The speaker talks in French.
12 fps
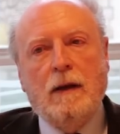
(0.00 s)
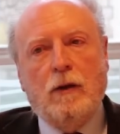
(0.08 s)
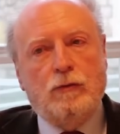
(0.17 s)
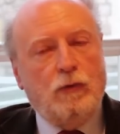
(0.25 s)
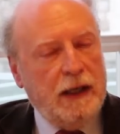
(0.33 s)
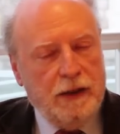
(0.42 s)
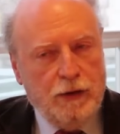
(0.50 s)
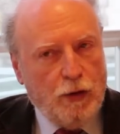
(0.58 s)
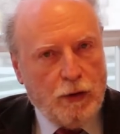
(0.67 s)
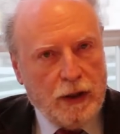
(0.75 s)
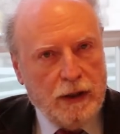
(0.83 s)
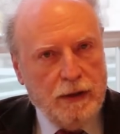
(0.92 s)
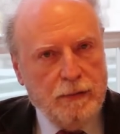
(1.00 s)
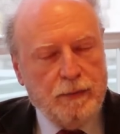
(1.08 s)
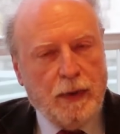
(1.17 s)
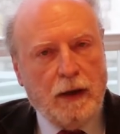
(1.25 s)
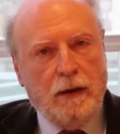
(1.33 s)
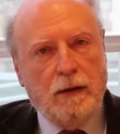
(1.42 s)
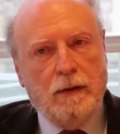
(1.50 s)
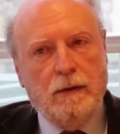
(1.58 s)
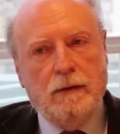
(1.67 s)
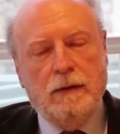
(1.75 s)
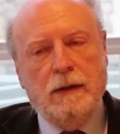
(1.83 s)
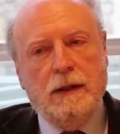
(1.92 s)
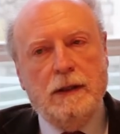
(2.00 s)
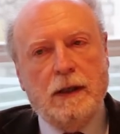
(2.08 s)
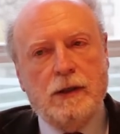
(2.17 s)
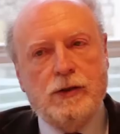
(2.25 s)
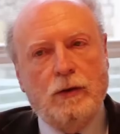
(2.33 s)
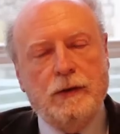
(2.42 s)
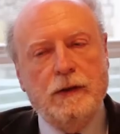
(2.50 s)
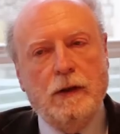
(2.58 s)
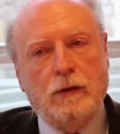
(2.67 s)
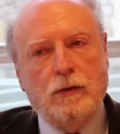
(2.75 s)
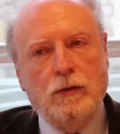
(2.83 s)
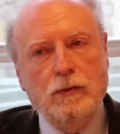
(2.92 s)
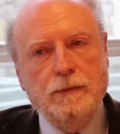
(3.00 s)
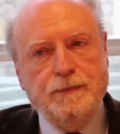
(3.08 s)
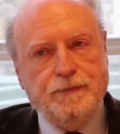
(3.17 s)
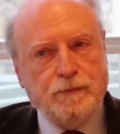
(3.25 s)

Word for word: en tout cas ignoré par euh, les dirigeants occidentaux.